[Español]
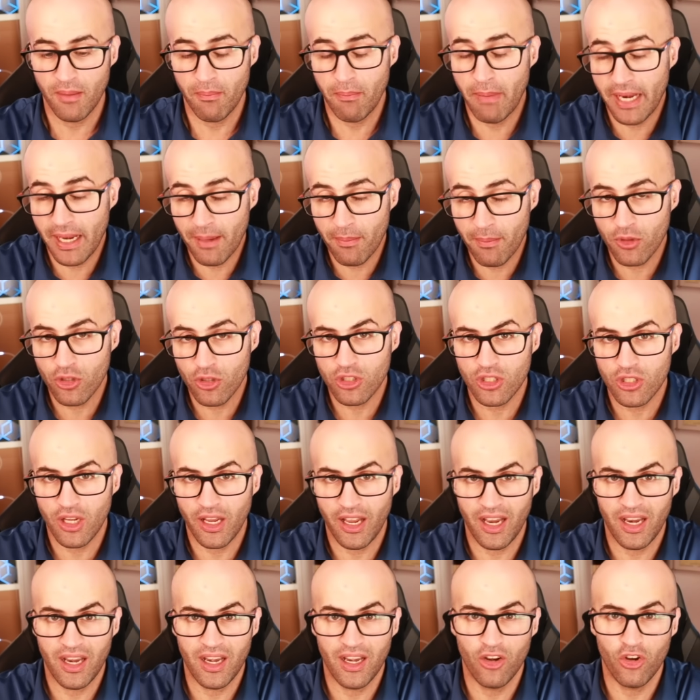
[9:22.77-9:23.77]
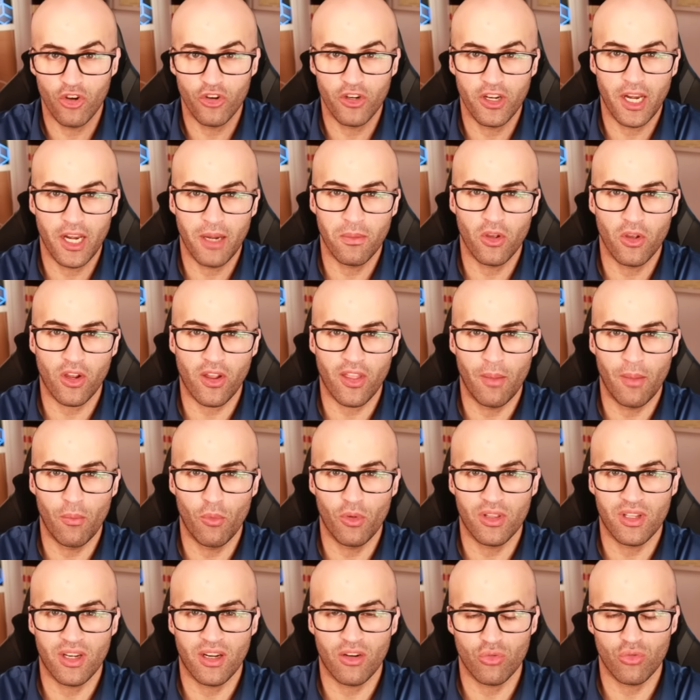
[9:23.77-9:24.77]
Veremos eh, los nervios que
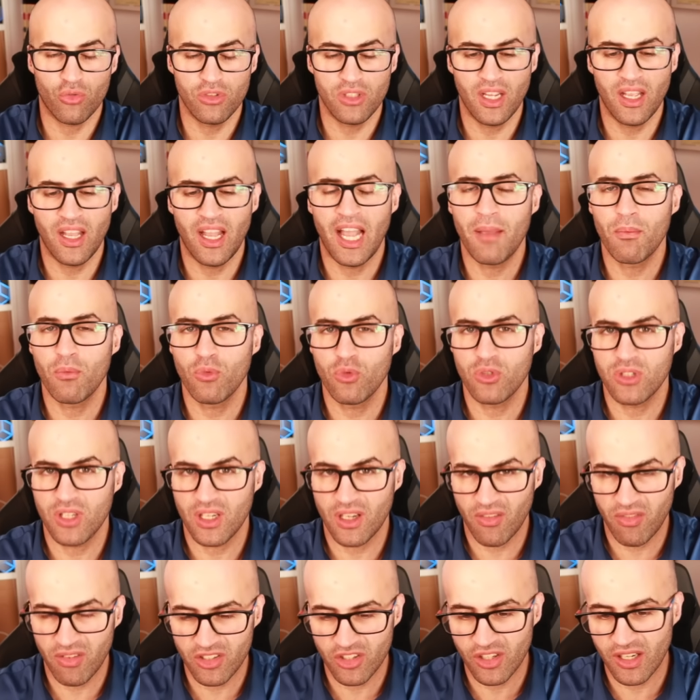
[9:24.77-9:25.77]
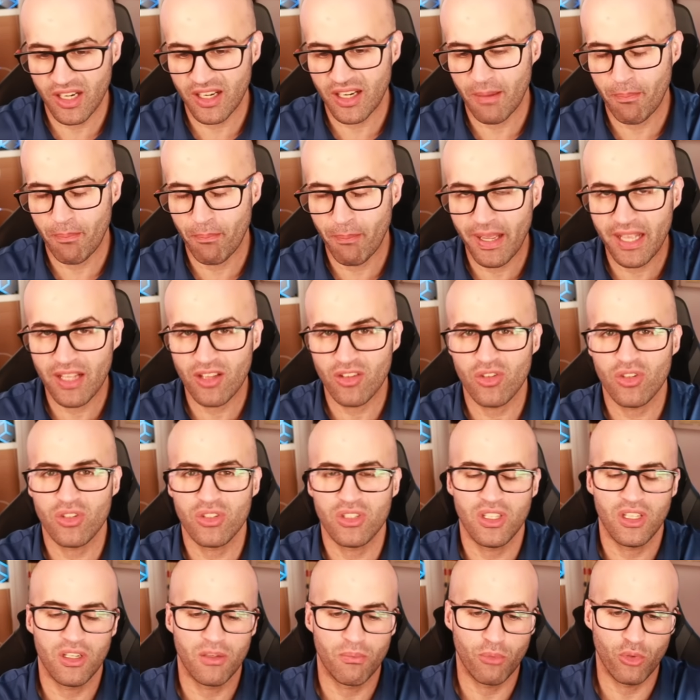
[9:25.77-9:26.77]
demuestra Rusia. Hay mucha reflexión al respecto,
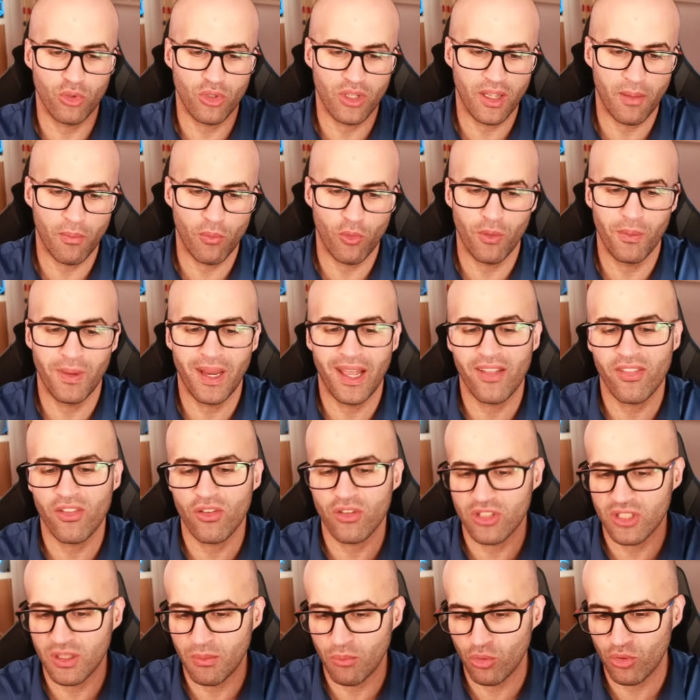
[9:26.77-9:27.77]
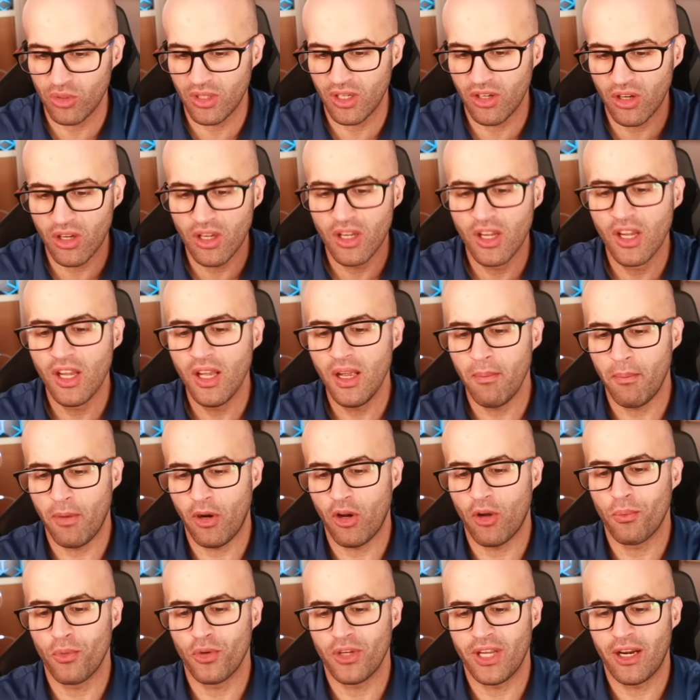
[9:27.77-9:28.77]
si Putin es muy blando, si Putin no, pero
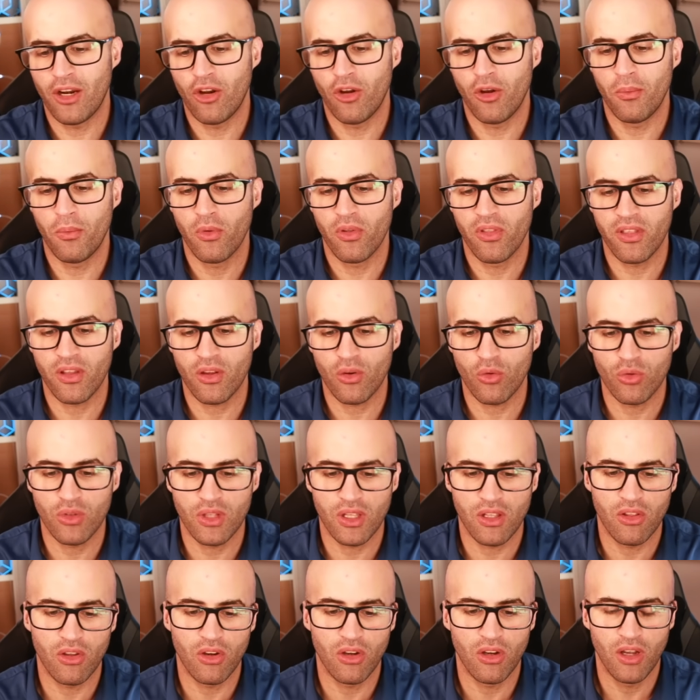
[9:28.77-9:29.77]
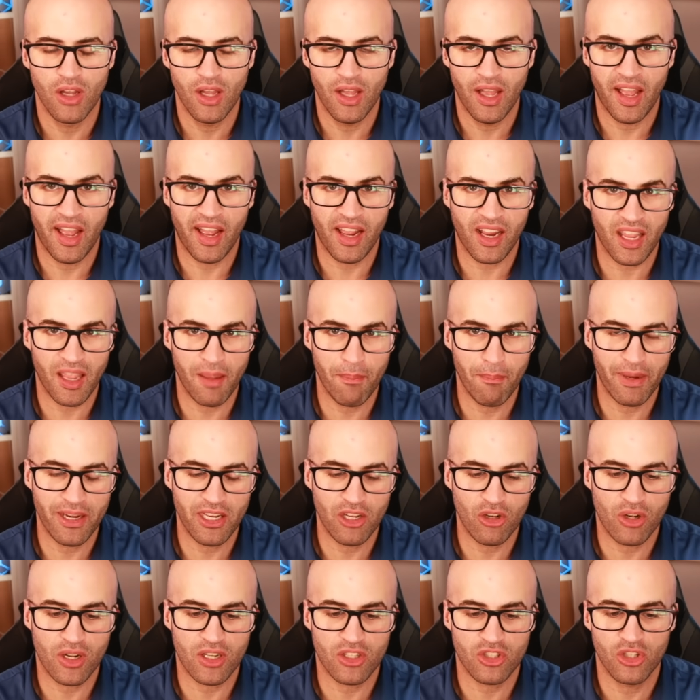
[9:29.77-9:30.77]
como ya lo hemos discutido aquí en
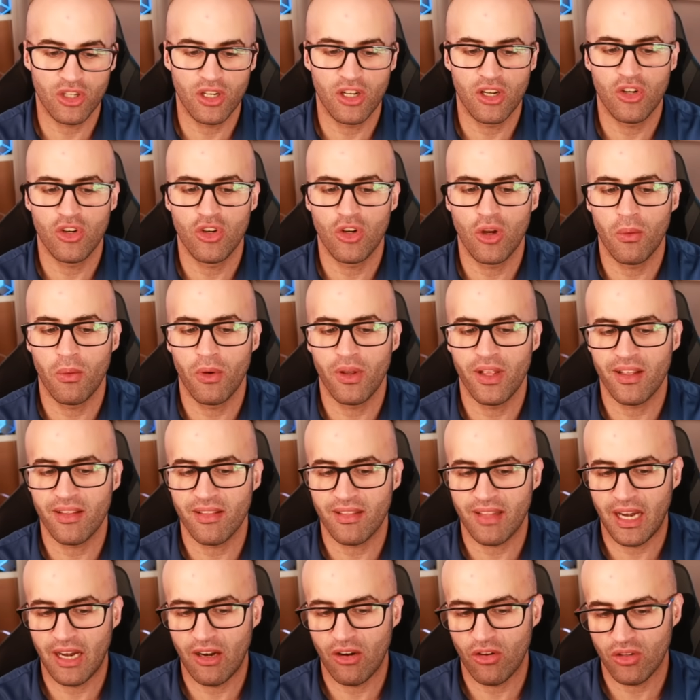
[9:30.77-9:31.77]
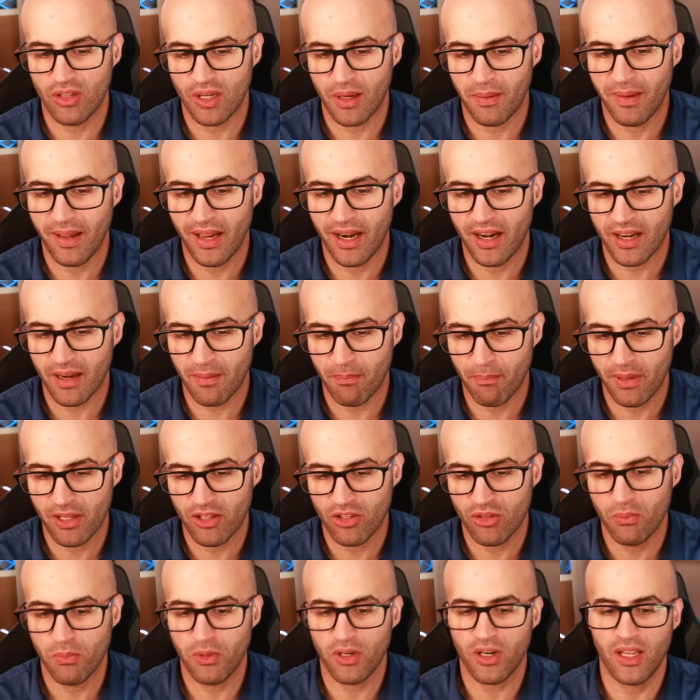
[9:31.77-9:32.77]
varias ocasiones, no voy a entrar otra vez al
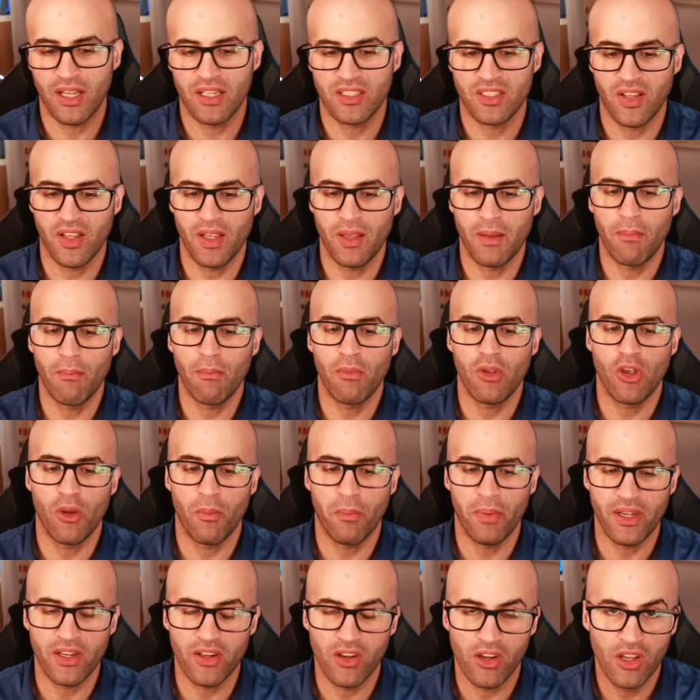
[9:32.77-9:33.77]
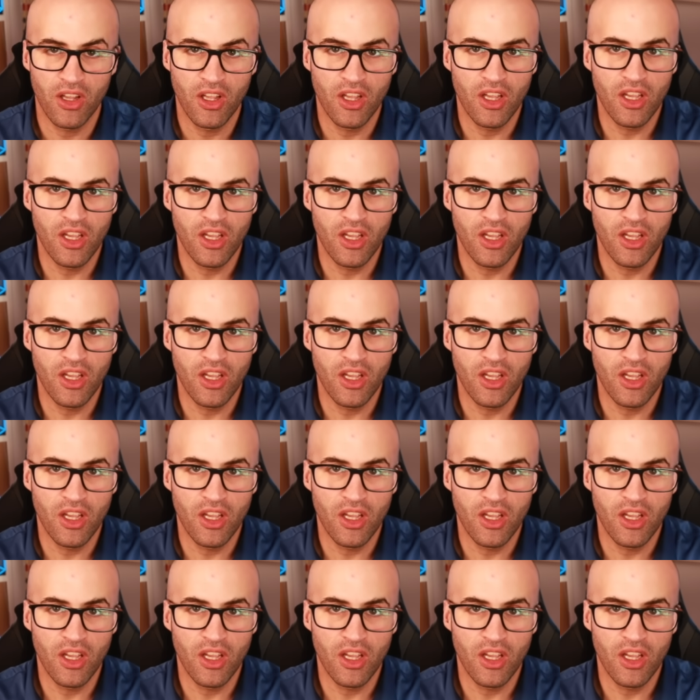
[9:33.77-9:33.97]
respecto porque ya sabéis mi opinión.